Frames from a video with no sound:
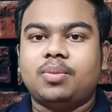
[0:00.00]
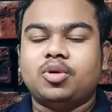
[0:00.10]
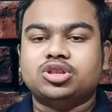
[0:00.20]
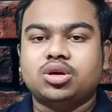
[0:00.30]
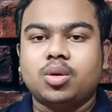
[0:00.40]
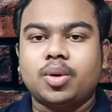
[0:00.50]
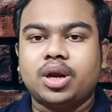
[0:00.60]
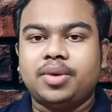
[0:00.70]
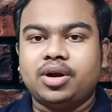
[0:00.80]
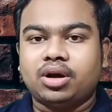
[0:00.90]
तो आप उस गिवे
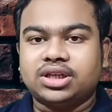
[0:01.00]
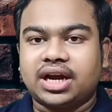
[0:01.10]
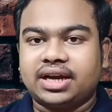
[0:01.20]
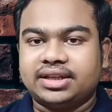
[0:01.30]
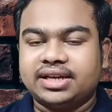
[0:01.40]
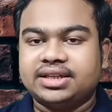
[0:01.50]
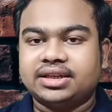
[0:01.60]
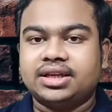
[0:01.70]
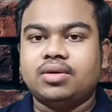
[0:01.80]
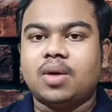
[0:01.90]
वाले वीडियो को जाके
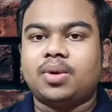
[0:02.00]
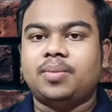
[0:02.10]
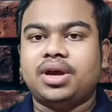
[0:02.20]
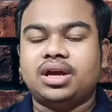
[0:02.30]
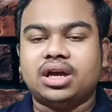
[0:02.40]
देख सकते हैं वहाँ पर